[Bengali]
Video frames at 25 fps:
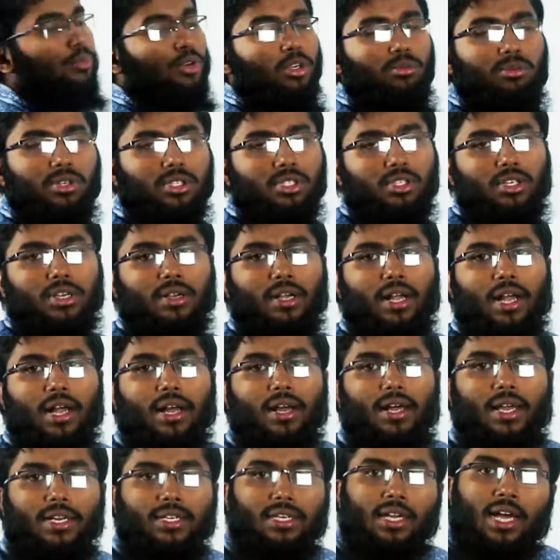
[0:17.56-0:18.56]
পরিমাণ
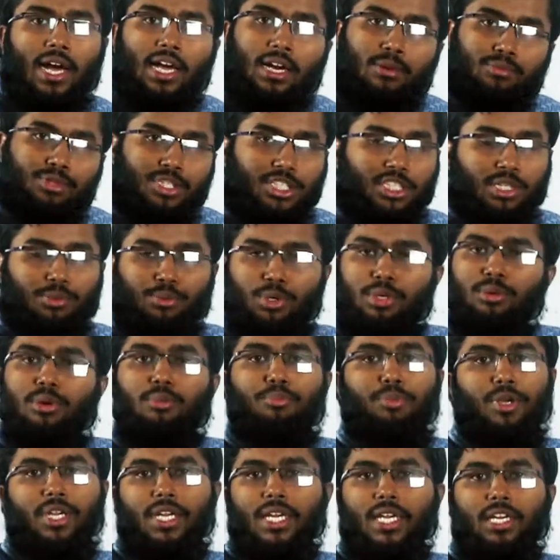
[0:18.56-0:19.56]
একটা খারাপ জিনিসের পরিমাণ
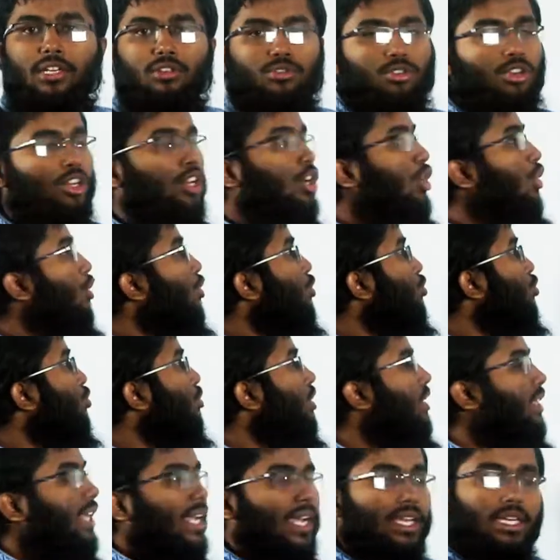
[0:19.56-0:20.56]
বেড়ে গেল যদি
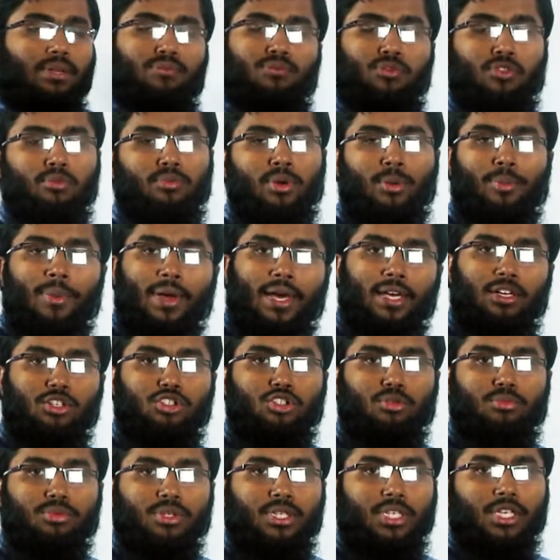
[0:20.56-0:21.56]
নেগেটিভ ফিডব্যাক
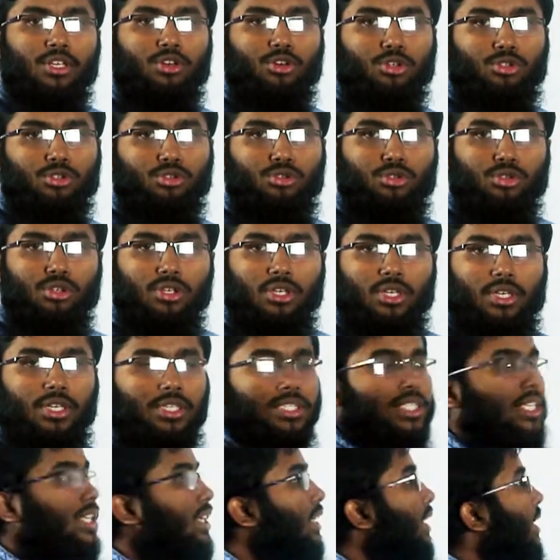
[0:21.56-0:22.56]
মেকানিজম কি করতো
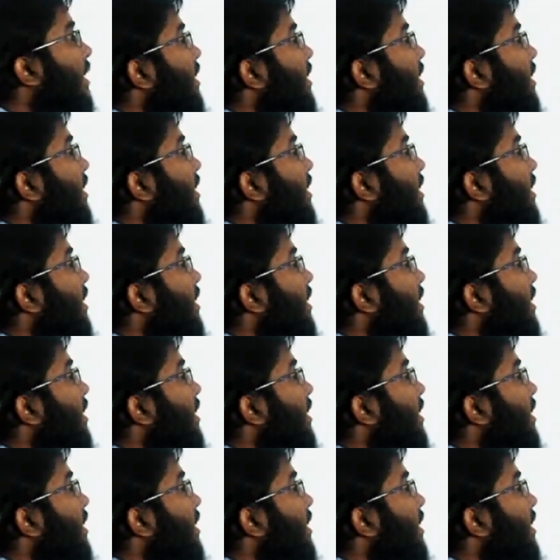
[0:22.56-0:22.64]
সেটা